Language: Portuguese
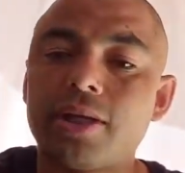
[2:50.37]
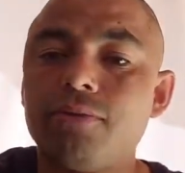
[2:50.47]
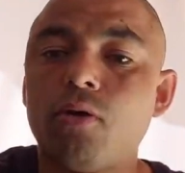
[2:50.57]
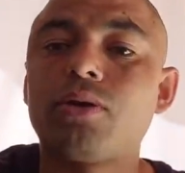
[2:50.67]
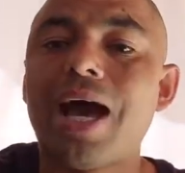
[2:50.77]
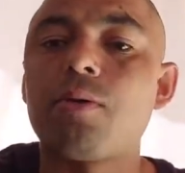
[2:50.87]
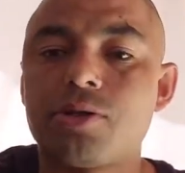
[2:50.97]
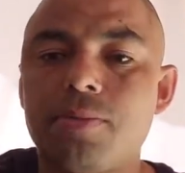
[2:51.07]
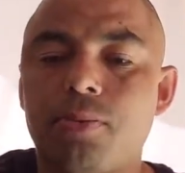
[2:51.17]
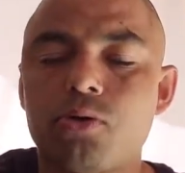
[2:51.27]
que voltaram a
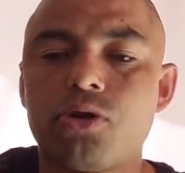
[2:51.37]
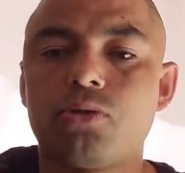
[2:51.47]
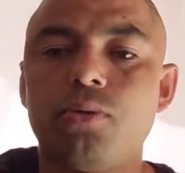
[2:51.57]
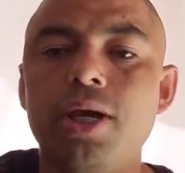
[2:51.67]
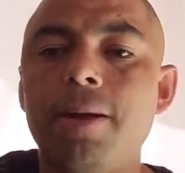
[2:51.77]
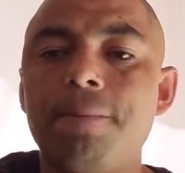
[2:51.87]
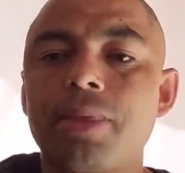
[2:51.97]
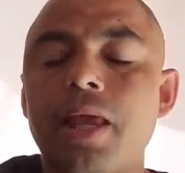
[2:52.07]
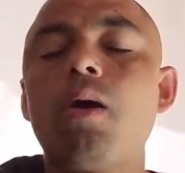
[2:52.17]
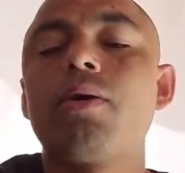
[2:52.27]
se
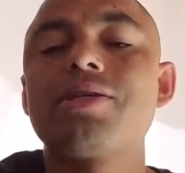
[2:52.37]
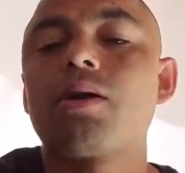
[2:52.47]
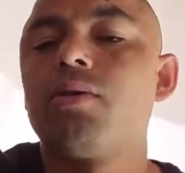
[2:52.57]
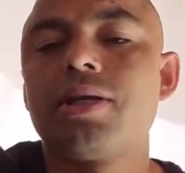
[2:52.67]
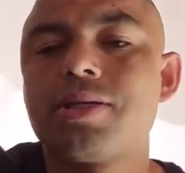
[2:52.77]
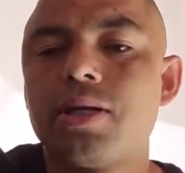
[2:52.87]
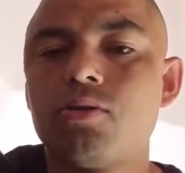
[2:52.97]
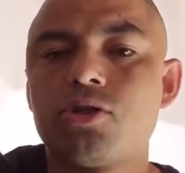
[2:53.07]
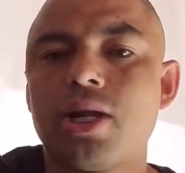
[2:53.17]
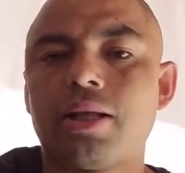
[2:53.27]
prostituir é o que está
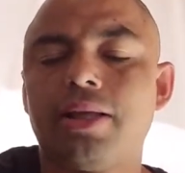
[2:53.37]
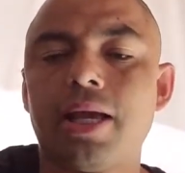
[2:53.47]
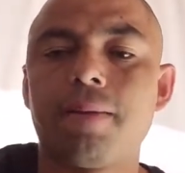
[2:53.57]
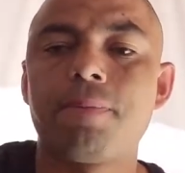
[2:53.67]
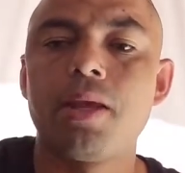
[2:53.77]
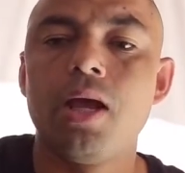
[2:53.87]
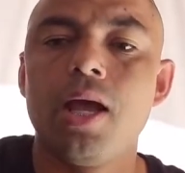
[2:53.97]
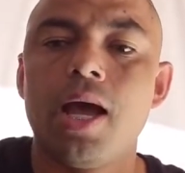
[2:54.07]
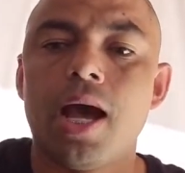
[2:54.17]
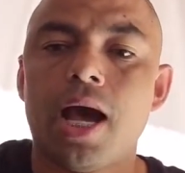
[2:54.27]
acontecendo hoje na Terra.
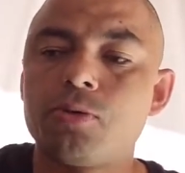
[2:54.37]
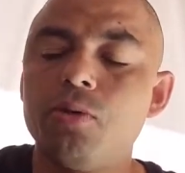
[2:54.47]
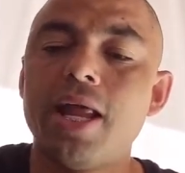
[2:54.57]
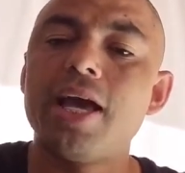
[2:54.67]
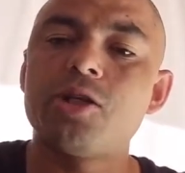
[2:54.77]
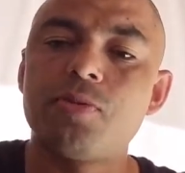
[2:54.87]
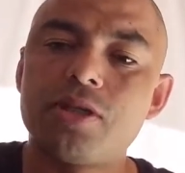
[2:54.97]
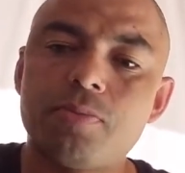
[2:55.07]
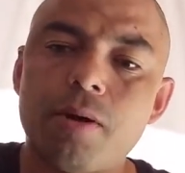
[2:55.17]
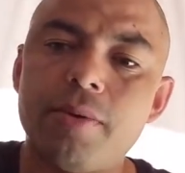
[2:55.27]
As mulheres,
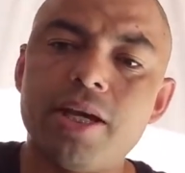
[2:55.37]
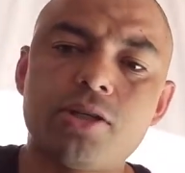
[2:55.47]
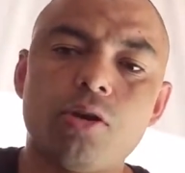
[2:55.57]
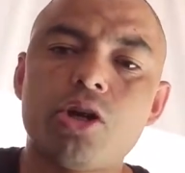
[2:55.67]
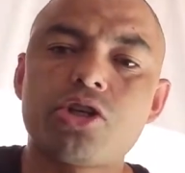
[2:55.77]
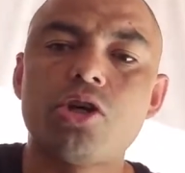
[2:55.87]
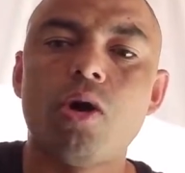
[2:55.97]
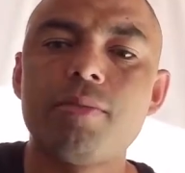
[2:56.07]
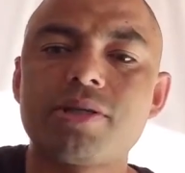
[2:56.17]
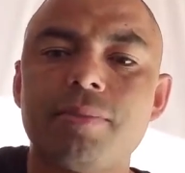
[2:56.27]
principalmente, é lógico que
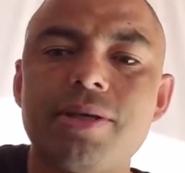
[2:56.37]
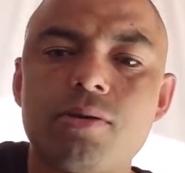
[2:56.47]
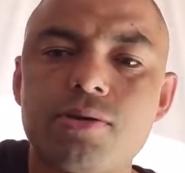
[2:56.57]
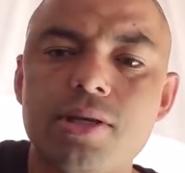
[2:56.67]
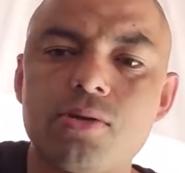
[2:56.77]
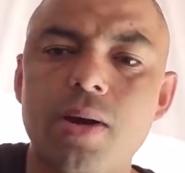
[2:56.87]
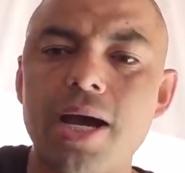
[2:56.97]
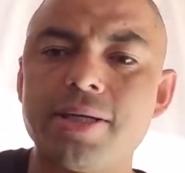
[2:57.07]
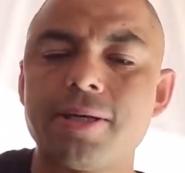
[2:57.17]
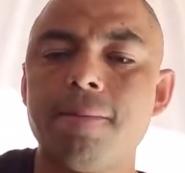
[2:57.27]
homens também são
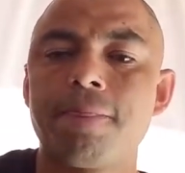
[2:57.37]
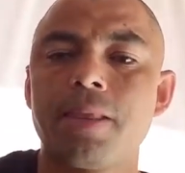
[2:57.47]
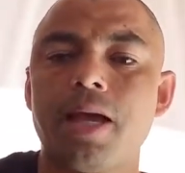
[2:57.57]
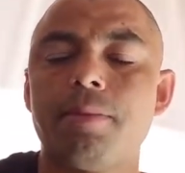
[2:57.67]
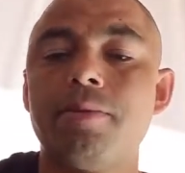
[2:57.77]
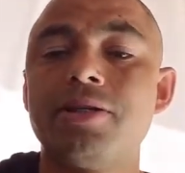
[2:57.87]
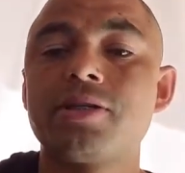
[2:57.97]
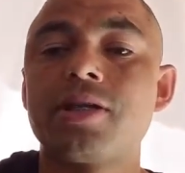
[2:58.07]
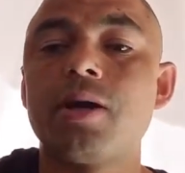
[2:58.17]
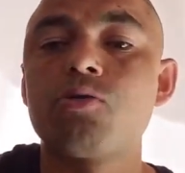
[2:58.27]
sensuais. A Bíblia
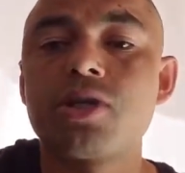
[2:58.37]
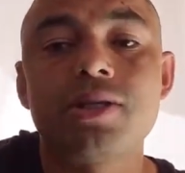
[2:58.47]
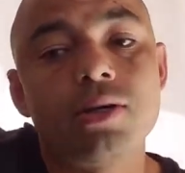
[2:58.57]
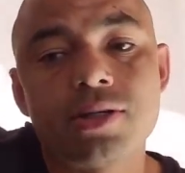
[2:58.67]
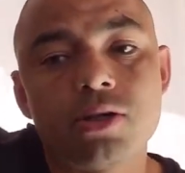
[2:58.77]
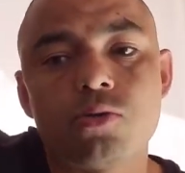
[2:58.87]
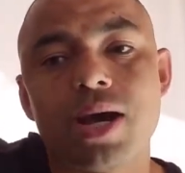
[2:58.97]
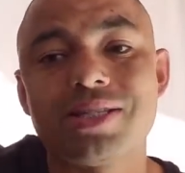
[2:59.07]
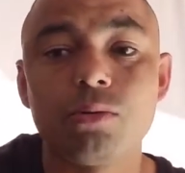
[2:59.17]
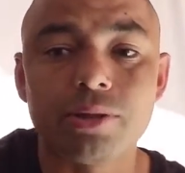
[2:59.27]
diz que os que estão
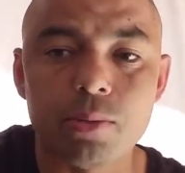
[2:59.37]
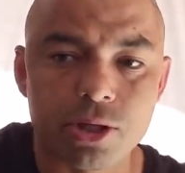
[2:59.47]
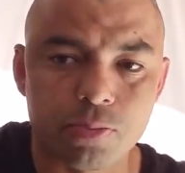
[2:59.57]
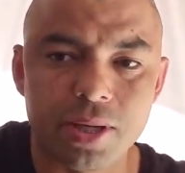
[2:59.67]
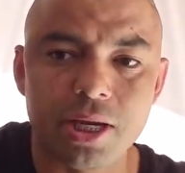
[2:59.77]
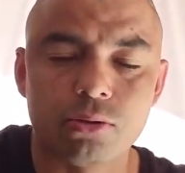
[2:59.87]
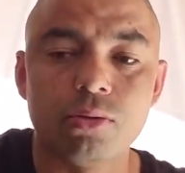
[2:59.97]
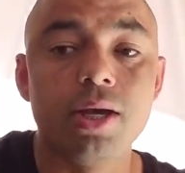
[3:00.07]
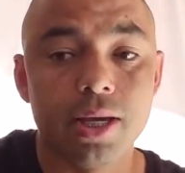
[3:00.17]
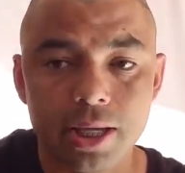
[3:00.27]
sensuais não têm o
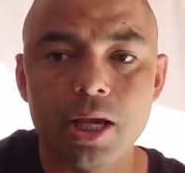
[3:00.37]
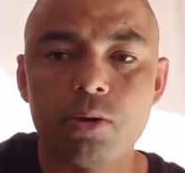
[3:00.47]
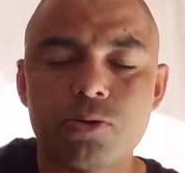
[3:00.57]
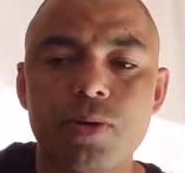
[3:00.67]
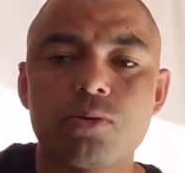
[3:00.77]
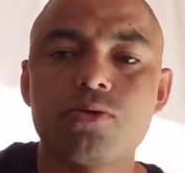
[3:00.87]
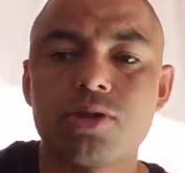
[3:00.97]
Espírito, e é o Espírito